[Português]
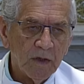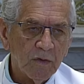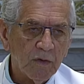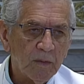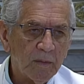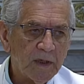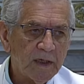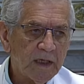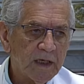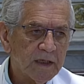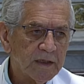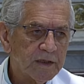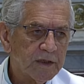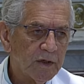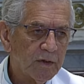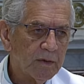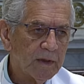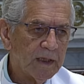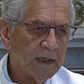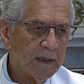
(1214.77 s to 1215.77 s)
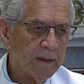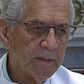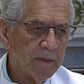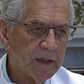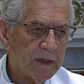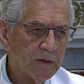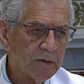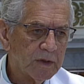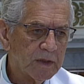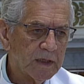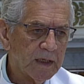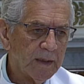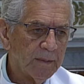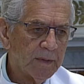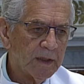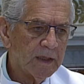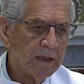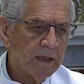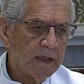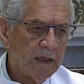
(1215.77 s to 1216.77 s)
como aliás é o lema, é o
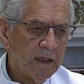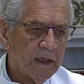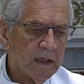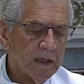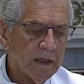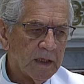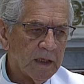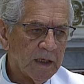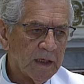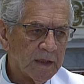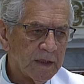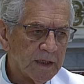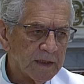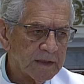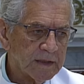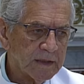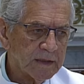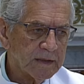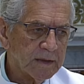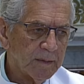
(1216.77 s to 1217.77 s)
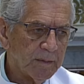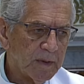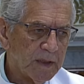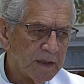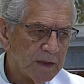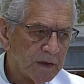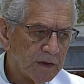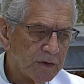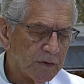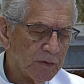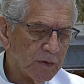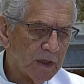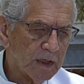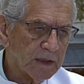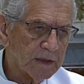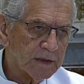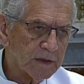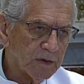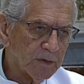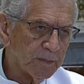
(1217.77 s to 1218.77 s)
tema é, desta semana de
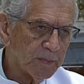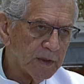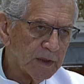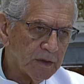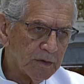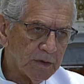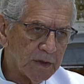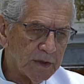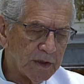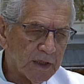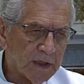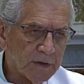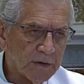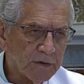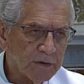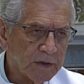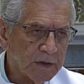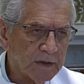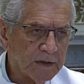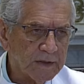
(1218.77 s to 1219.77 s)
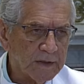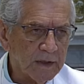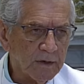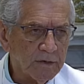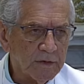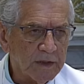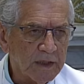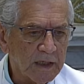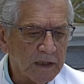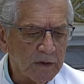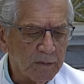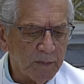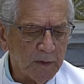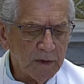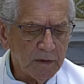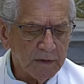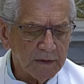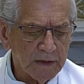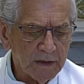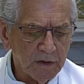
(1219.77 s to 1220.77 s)
oração pela unidade dos cristãos, dado
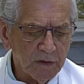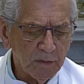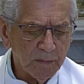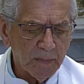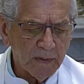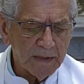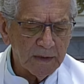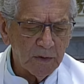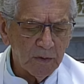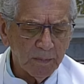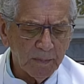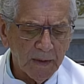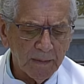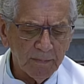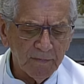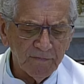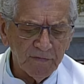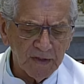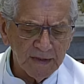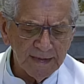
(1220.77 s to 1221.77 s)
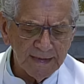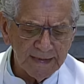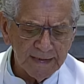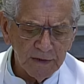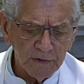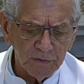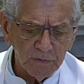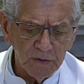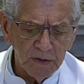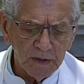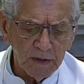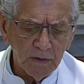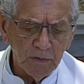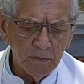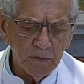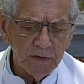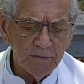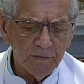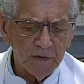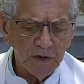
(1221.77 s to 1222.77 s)
pelo Santo Padre o Papa Francisco.
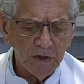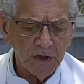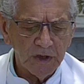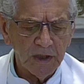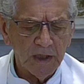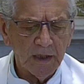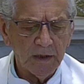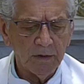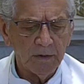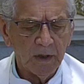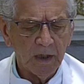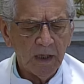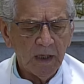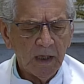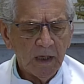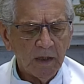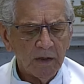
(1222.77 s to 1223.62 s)
Então o Evangelho